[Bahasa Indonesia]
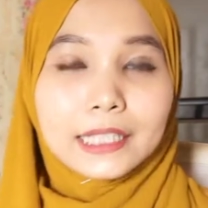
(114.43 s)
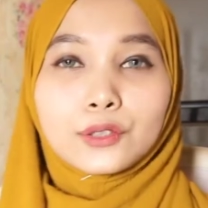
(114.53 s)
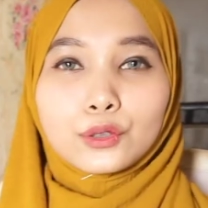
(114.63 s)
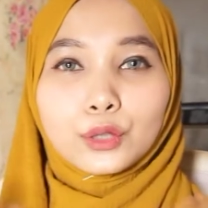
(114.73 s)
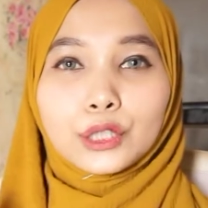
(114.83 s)
Jadi
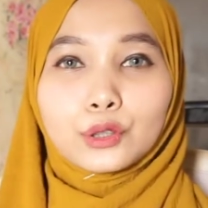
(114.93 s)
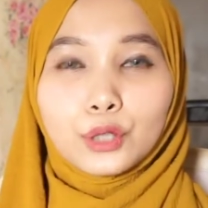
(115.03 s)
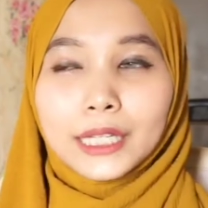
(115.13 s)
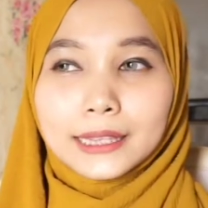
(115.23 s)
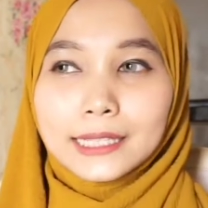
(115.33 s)
susu itu
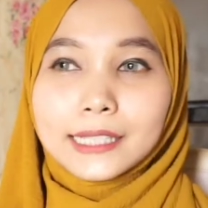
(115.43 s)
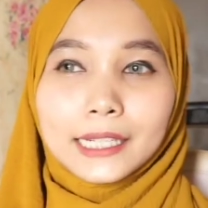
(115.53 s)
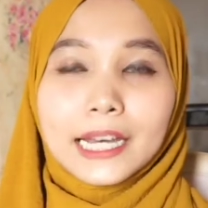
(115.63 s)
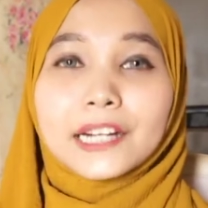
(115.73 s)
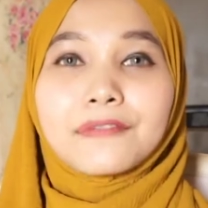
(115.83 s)
kita
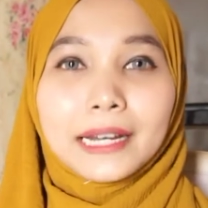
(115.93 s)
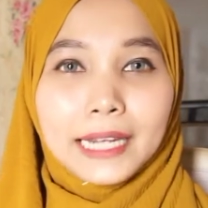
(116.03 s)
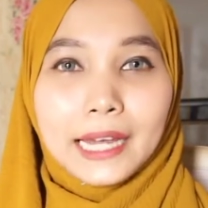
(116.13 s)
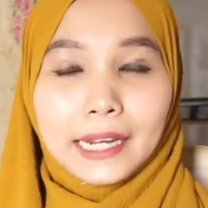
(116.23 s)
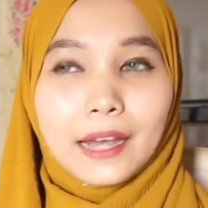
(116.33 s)
cek dari
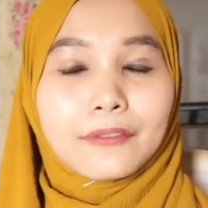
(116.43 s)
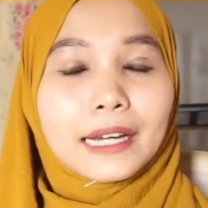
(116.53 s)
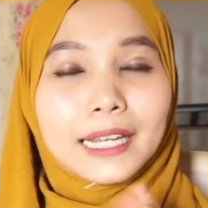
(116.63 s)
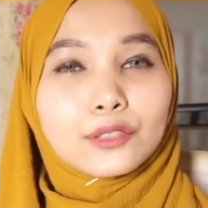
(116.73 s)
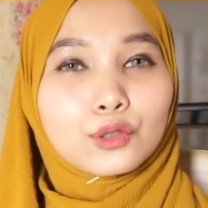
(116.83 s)
variannya.
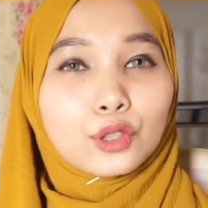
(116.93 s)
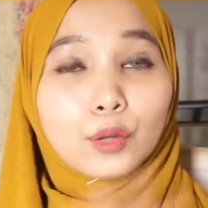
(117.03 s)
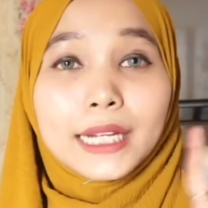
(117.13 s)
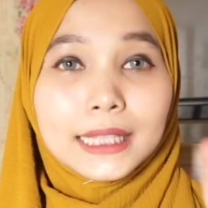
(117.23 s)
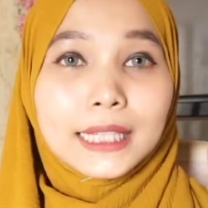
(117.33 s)
Varian susu
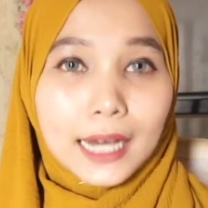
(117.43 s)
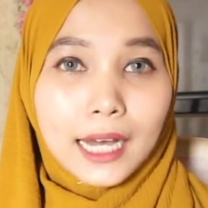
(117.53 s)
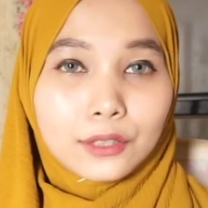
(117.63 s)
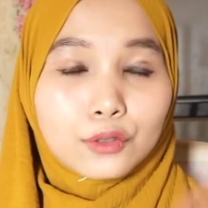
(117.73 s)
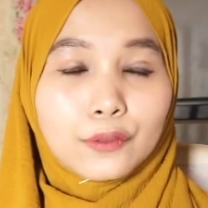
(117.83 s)
itu ada
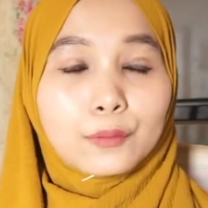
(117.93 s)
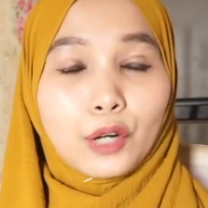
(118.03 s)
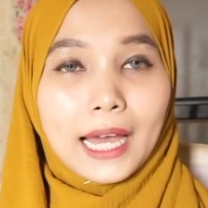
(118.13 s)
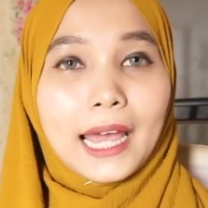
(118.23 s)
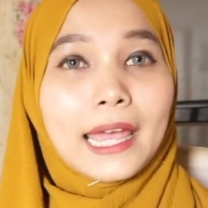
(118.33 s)
tiga, susu
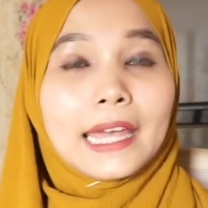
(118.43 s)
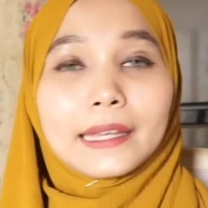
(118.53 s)
formula.